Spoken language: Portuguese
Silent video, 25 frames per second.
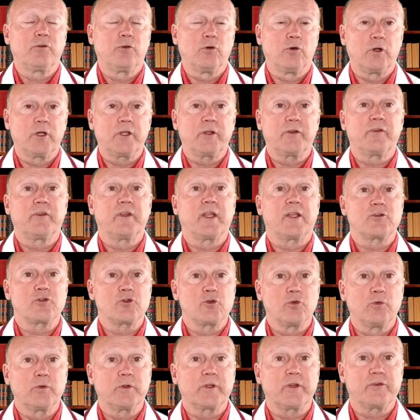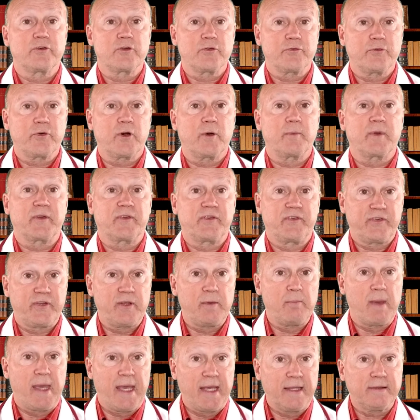dores nas juntas de forma
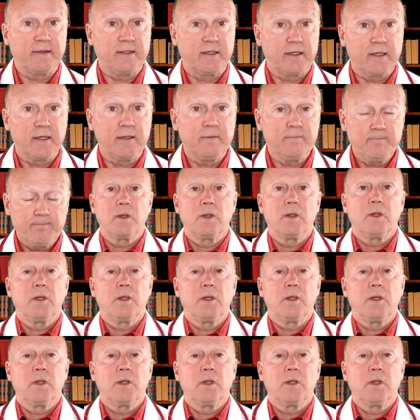simétrica